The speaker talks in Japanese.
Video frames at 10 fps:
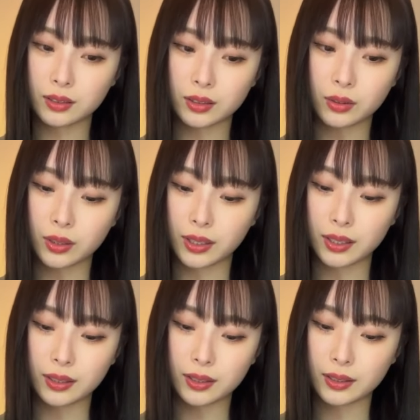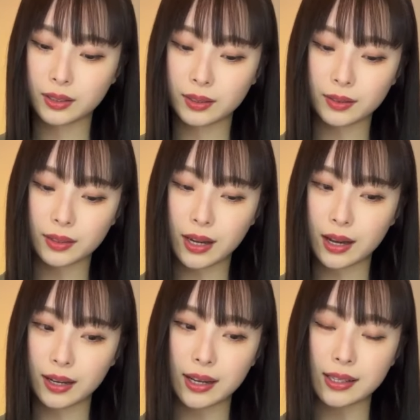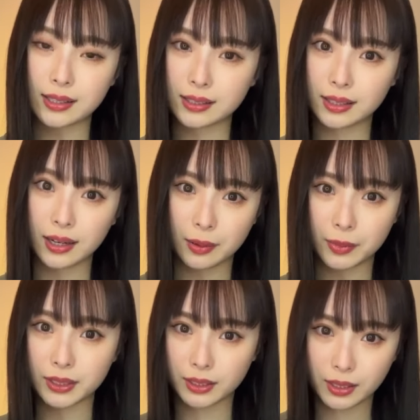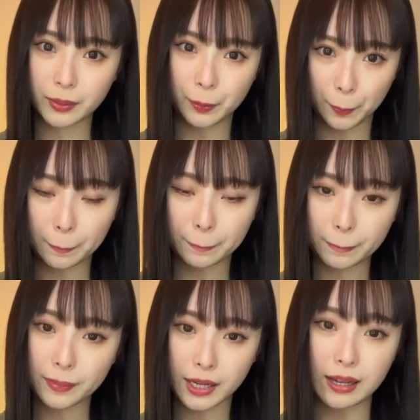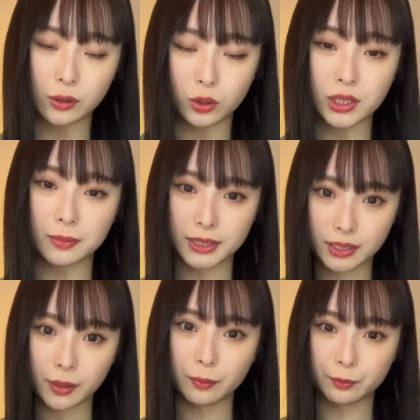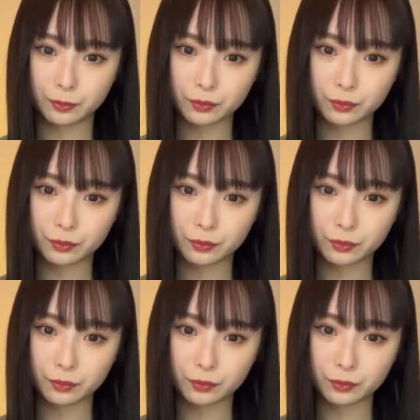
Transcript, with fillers: すごい考えさせられました感動しました